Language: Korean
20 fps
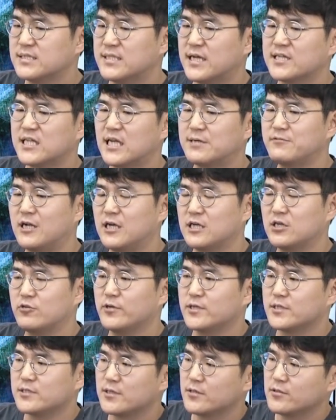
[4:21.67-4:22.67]
상담을 하기
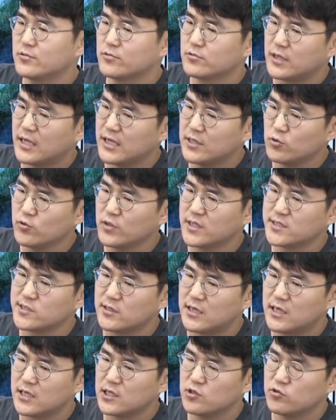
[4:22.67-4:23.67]
위해서 또는 행동
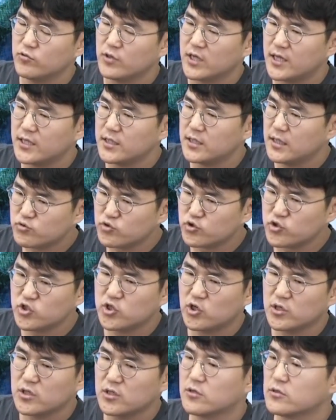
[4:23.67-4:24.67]
개선을 하기 위한
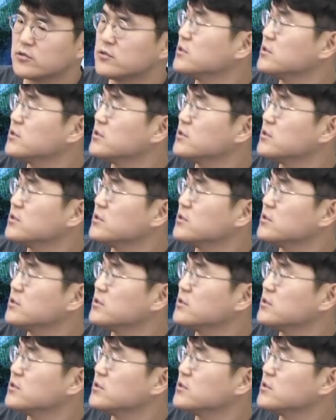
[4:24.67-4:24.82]
부수적인